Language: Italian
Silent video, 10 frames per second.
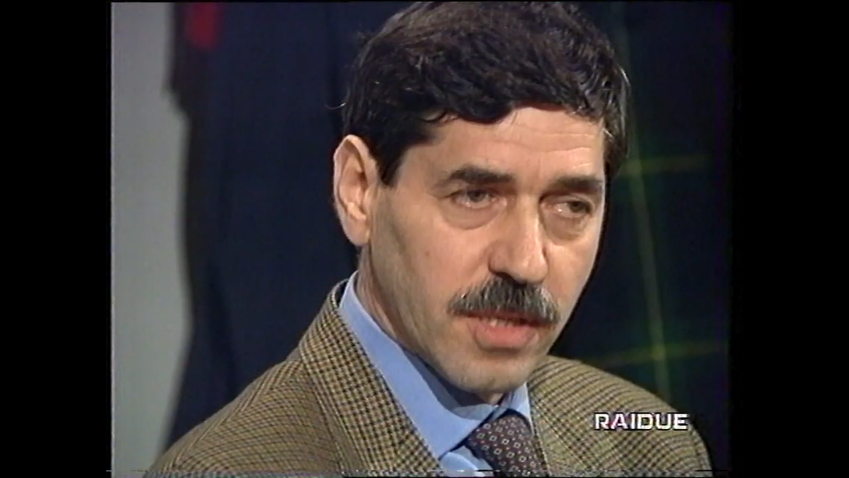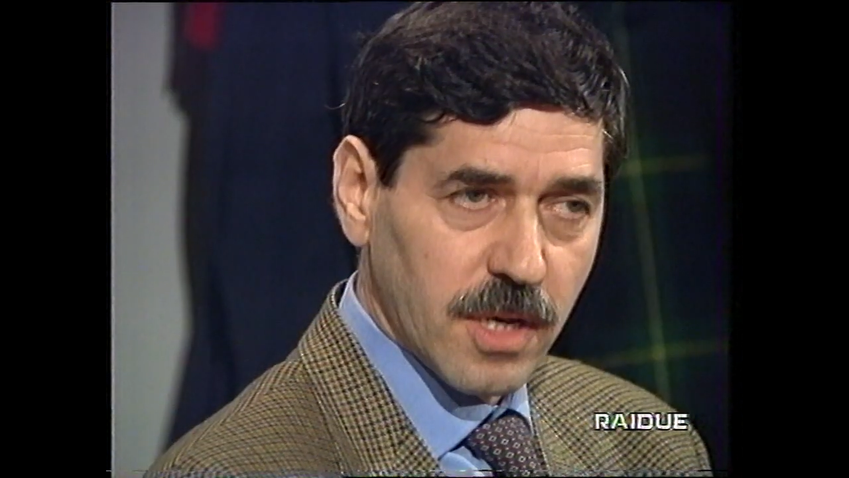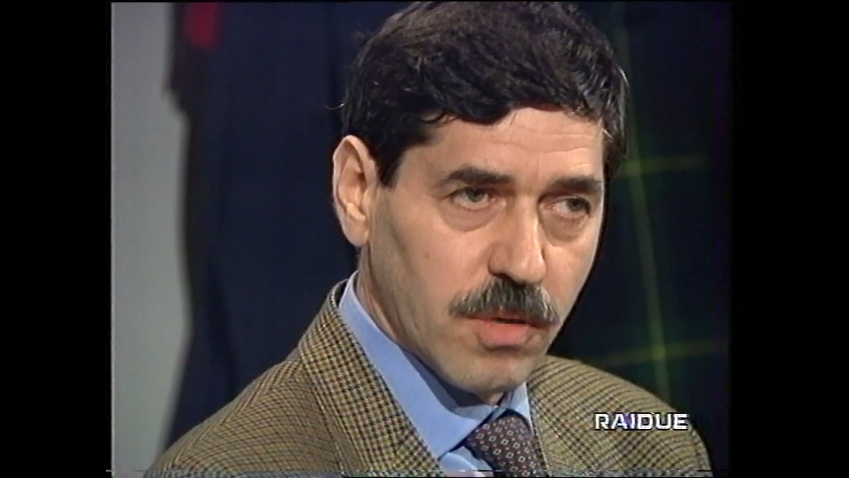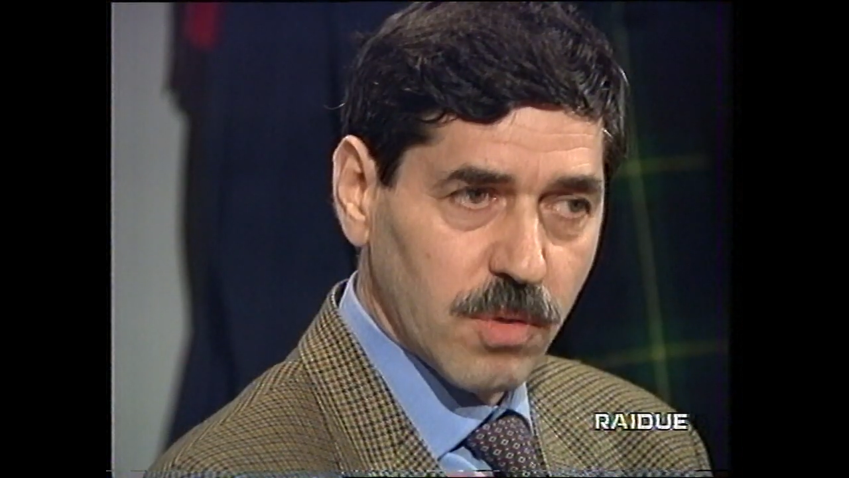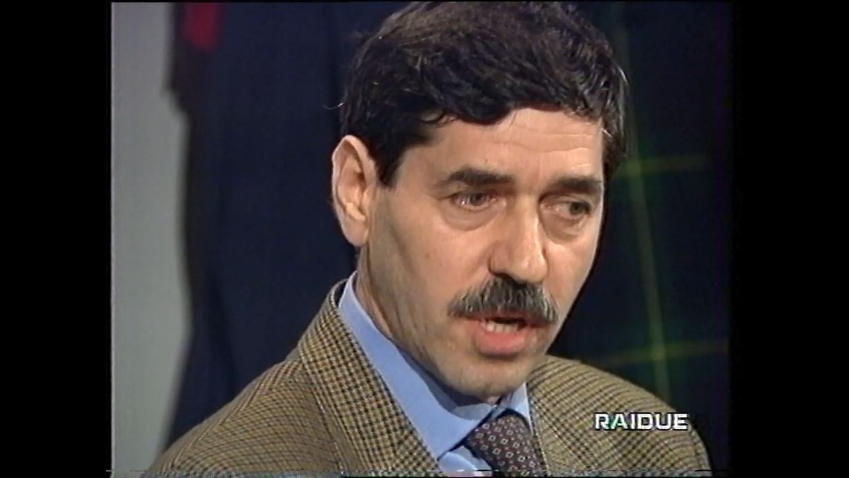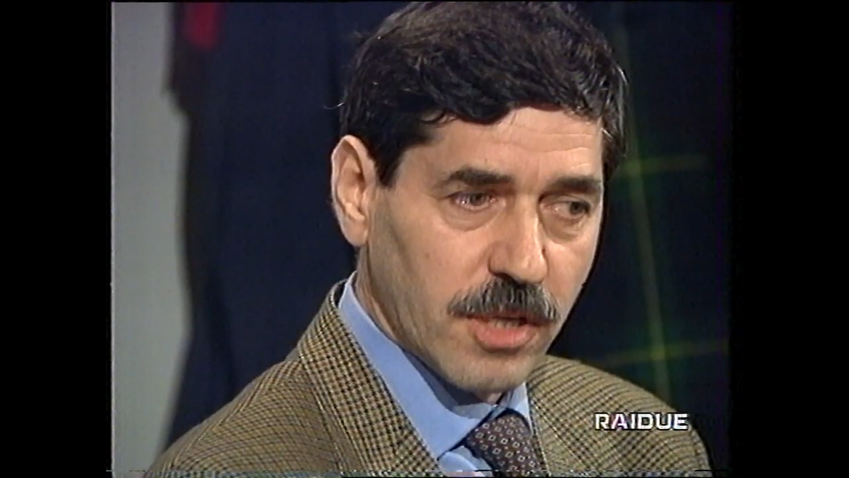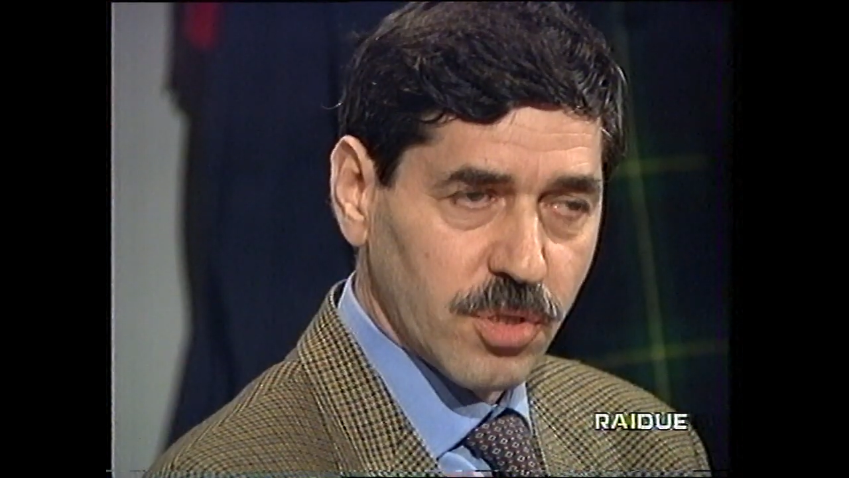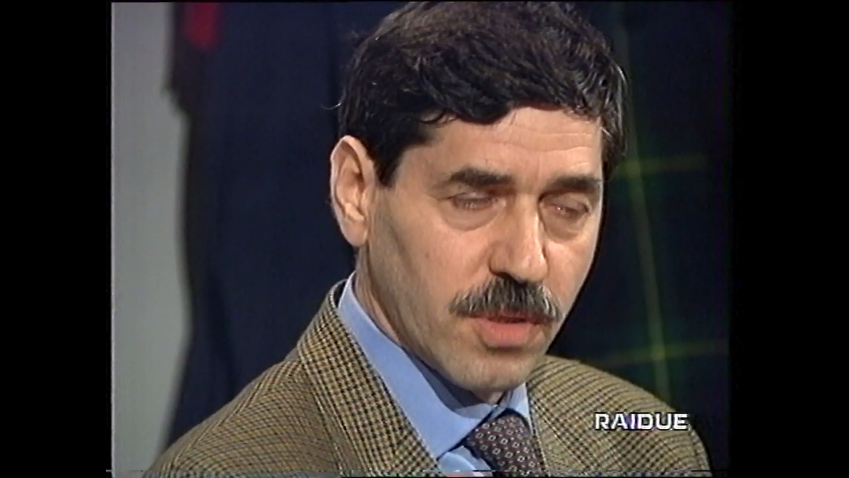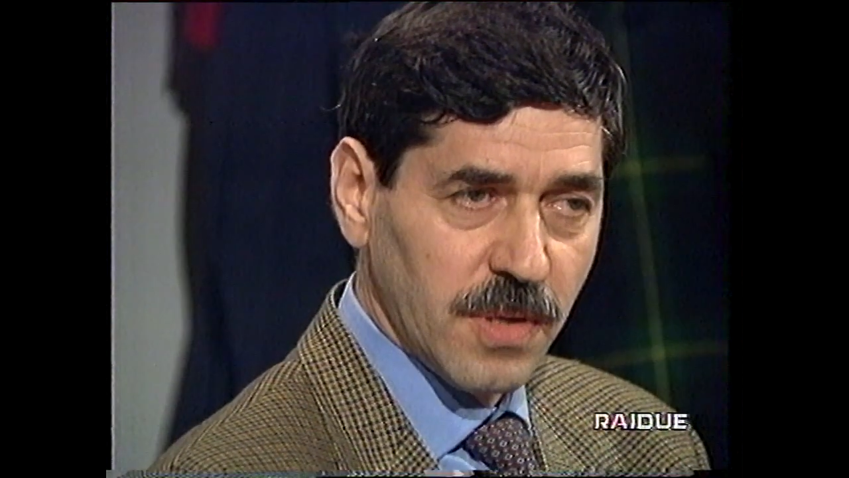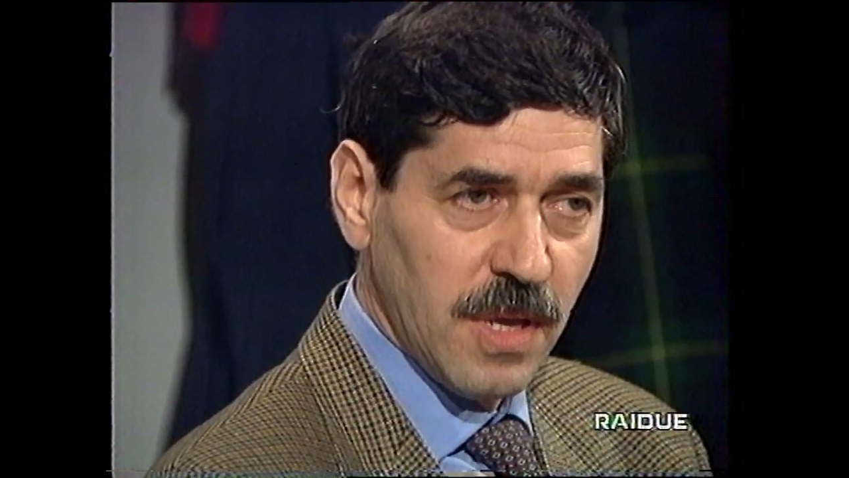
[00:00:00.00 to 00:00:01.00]

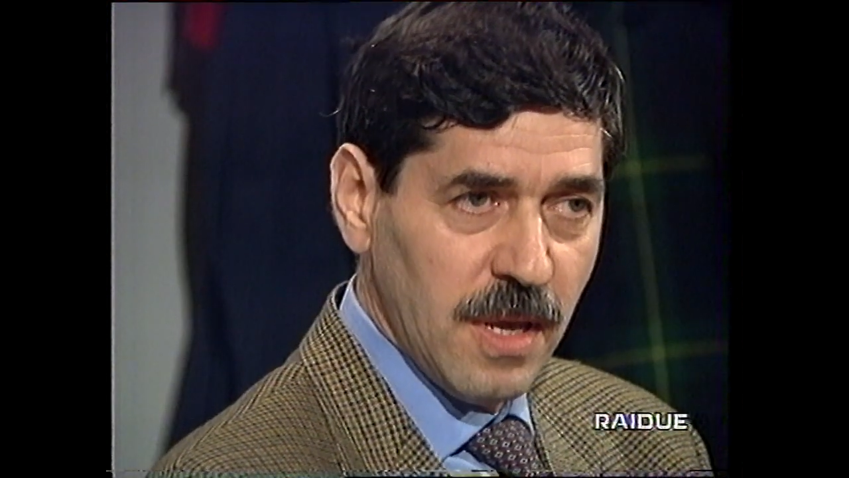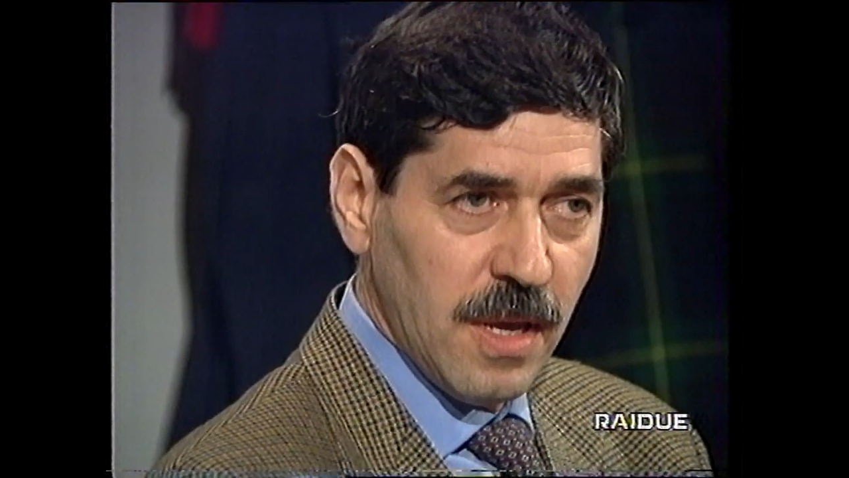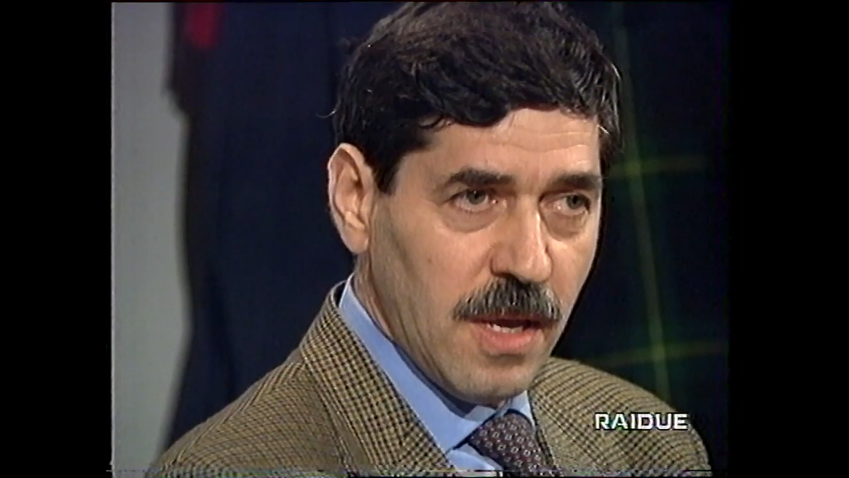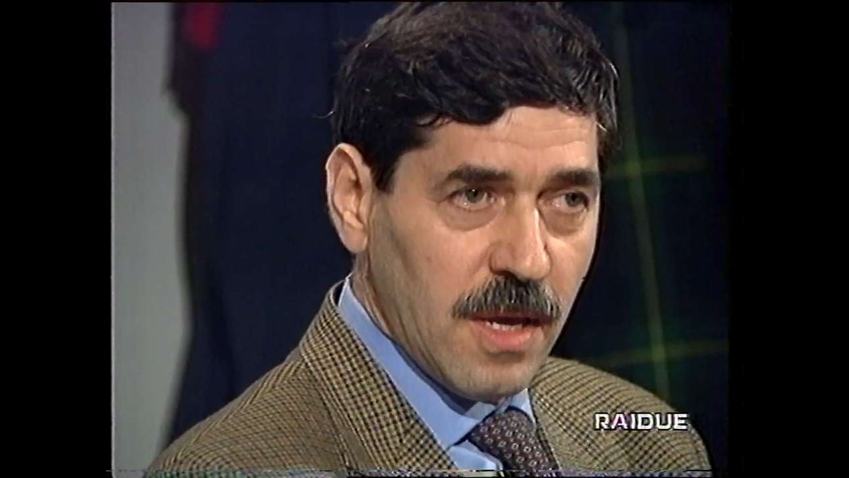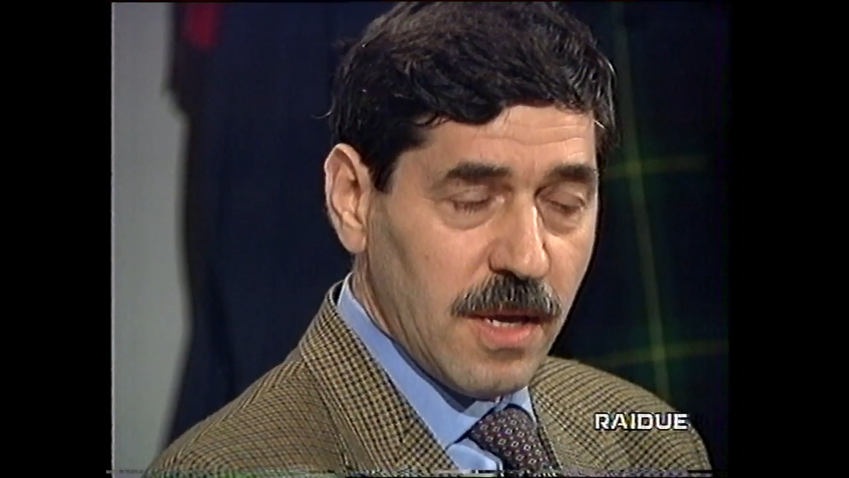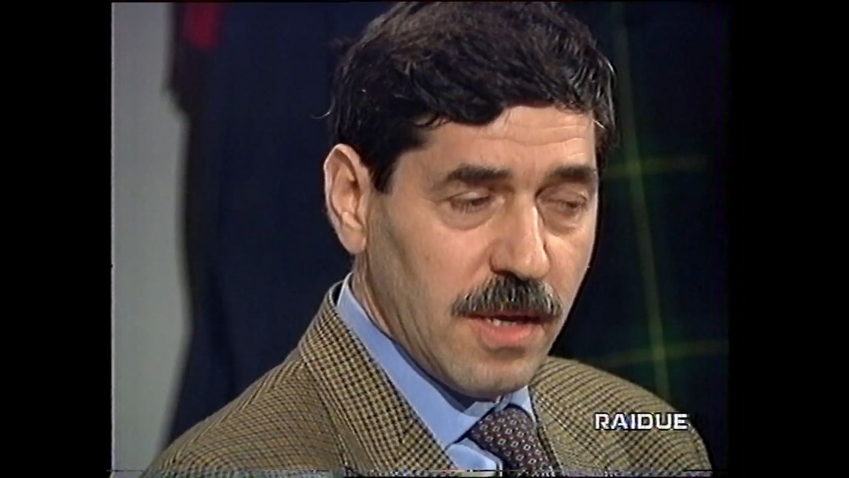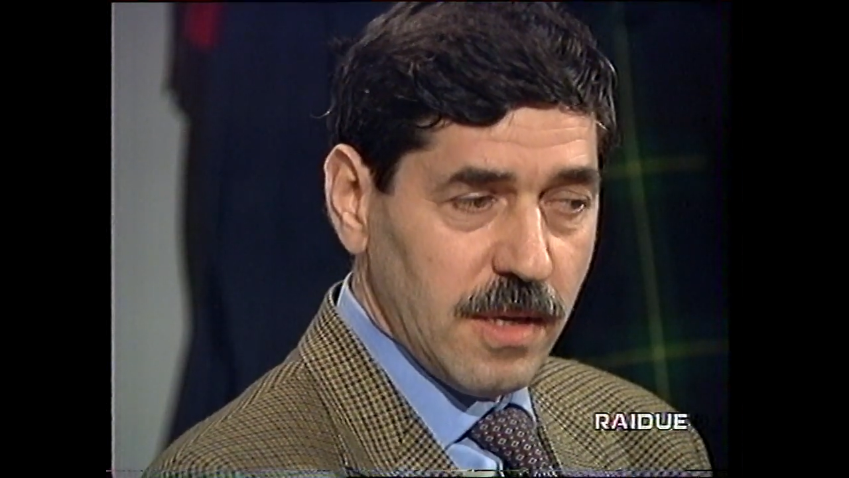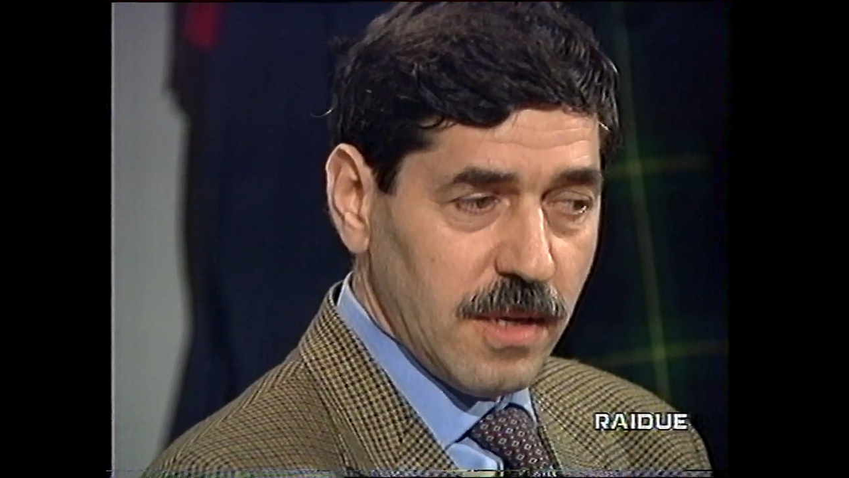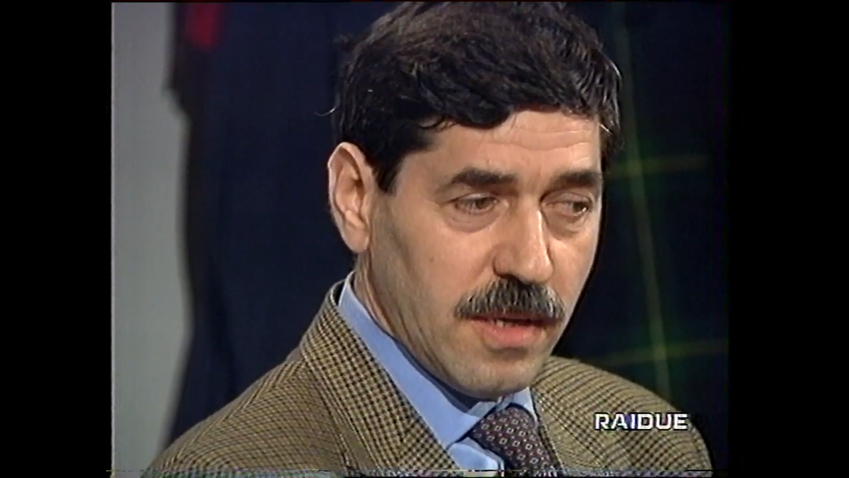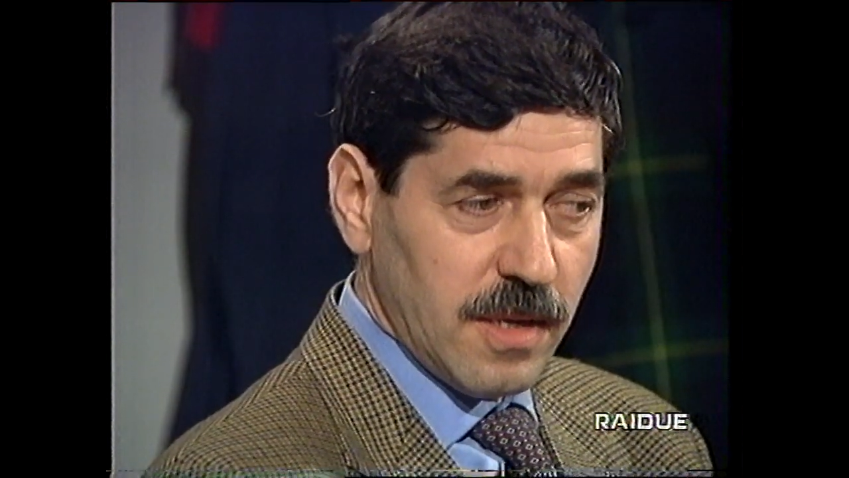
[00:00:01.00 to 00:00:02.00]
congresso,
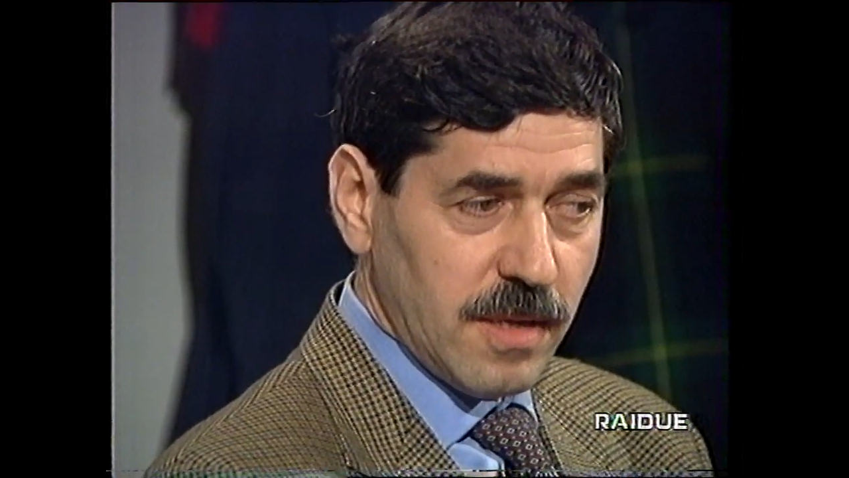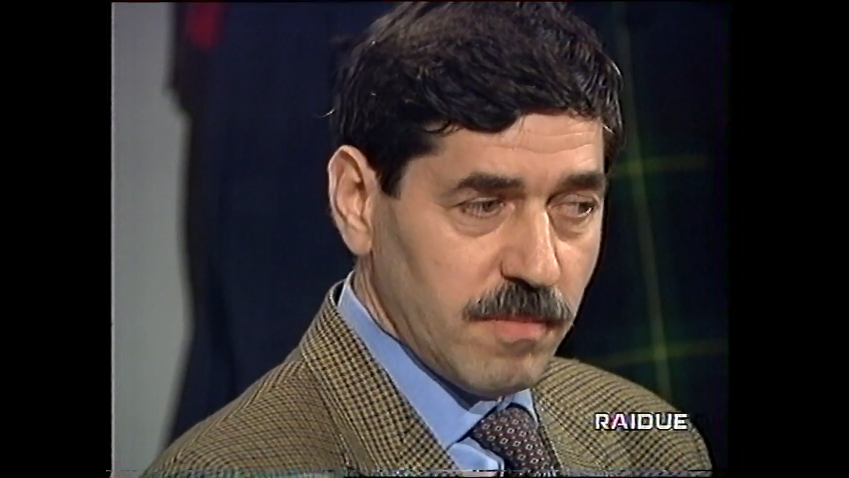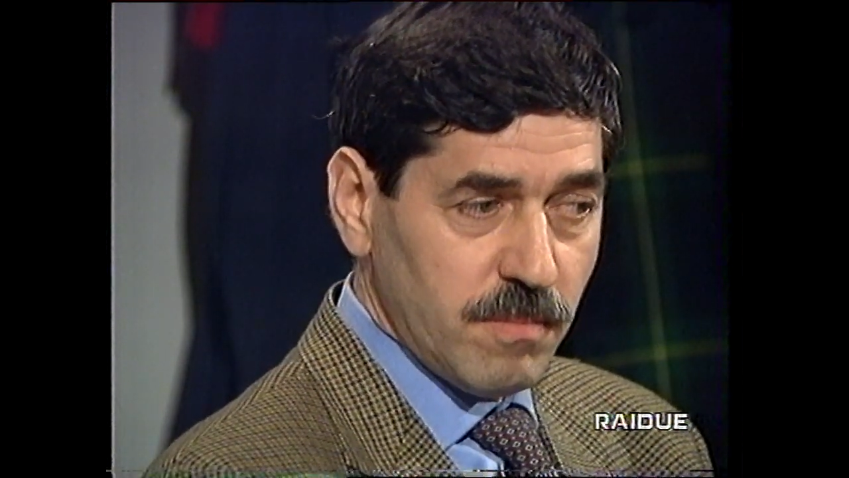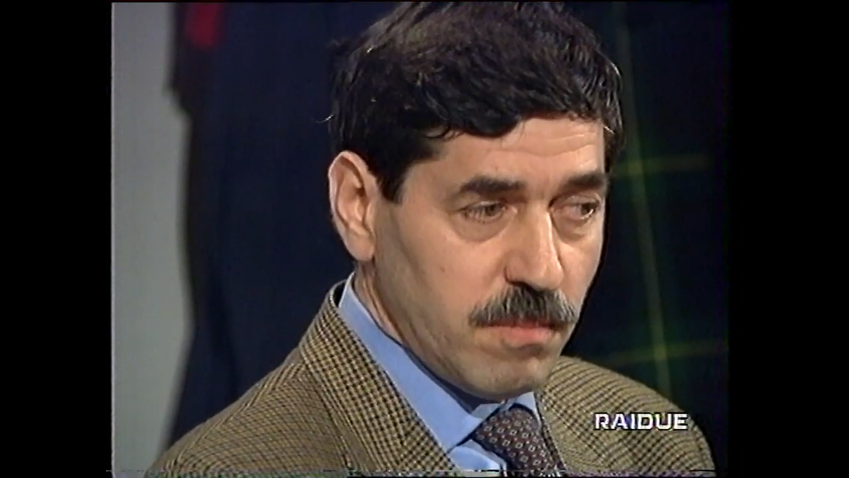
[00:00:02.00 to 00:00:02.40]
eh,